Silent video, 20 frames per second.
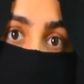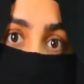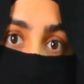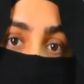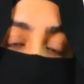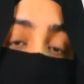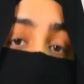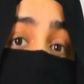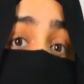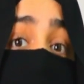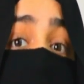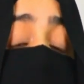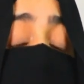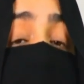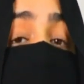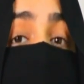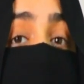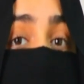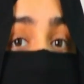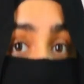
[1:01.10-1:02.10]
कि मैं जिक्र
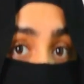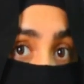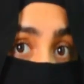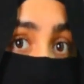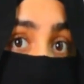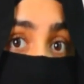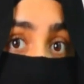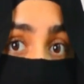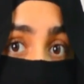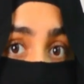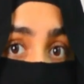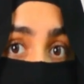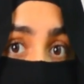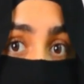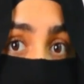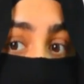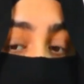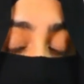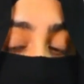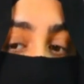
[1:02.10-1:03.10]
करूं अल्लाह का
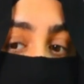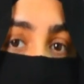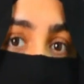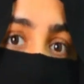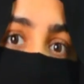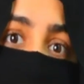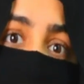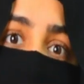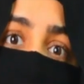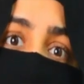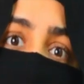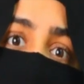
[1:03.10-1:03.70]
और अल्लाह